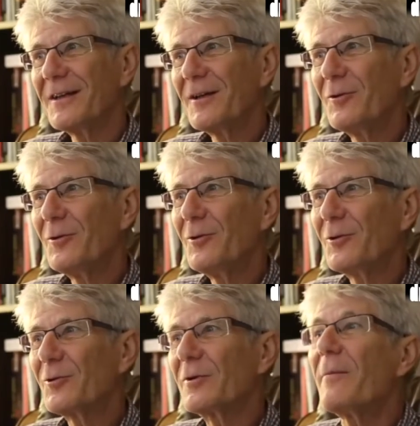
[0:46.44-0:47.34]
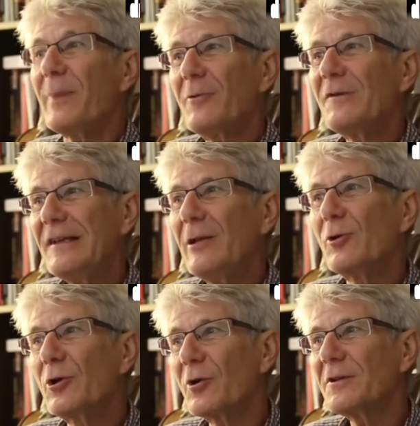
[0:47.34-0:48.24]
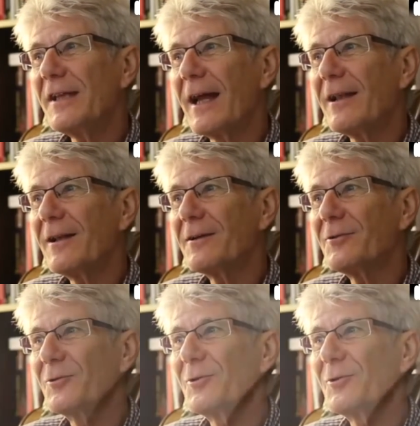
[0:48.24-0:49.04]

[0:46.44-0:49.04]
qu'on appelle aussi le cordial. Donc le